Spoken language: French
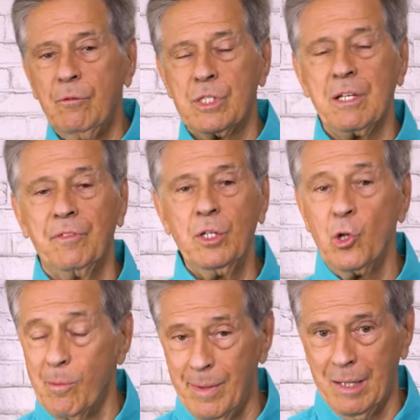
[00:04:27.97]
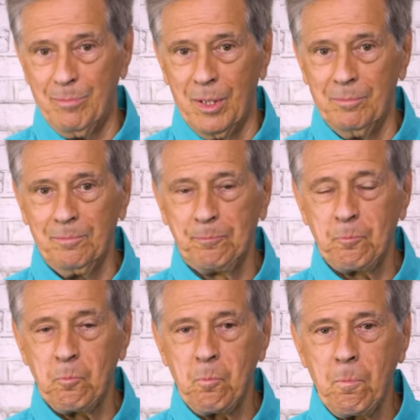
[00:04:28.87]
vous savez, ne ment pas.
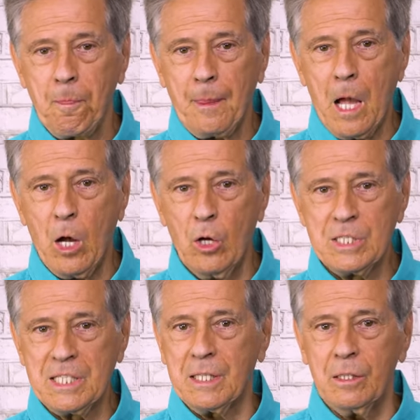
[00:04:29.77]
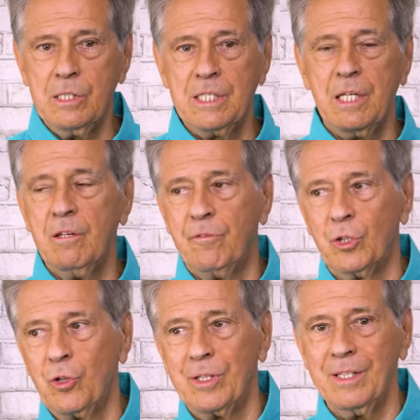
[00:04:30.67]
Un cerisier va
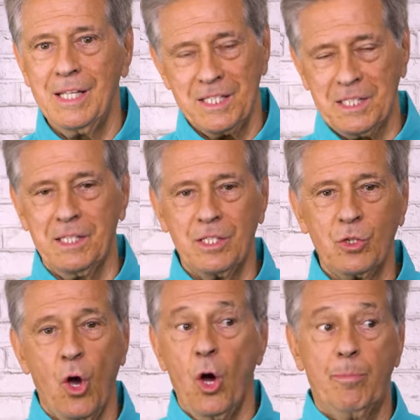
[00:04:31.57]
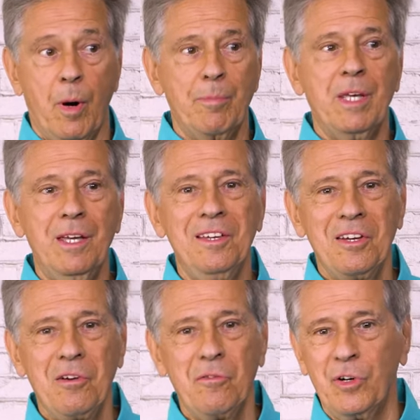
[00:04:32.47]
donner des cerises. Un pommier
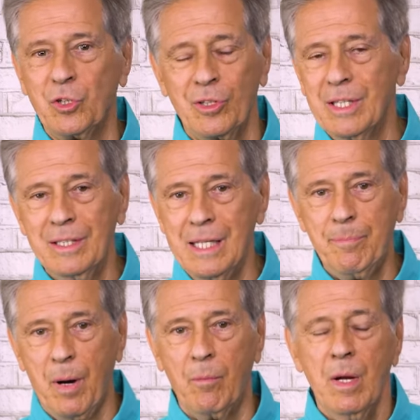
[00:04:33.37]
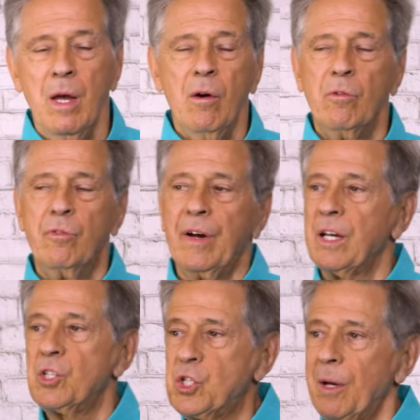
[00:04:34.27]
va donner des pommes. Vous ne
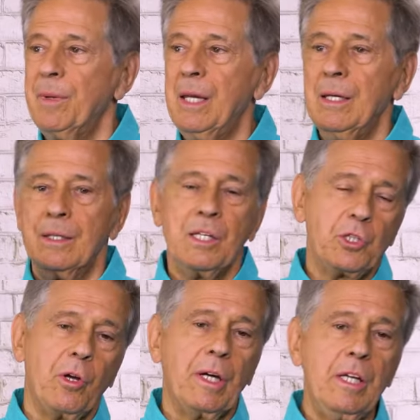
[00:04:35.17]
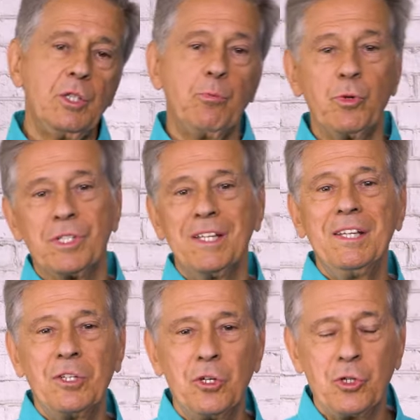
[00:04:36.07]
verrez jamais des cerises
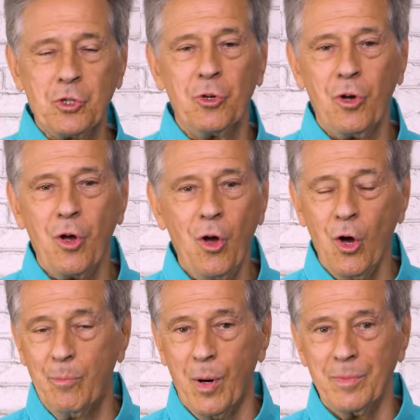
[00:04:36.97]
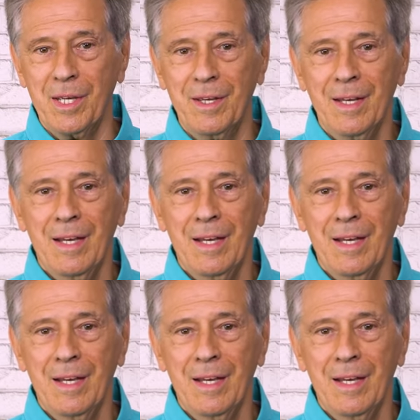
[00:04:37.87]
pousser sur un pommier.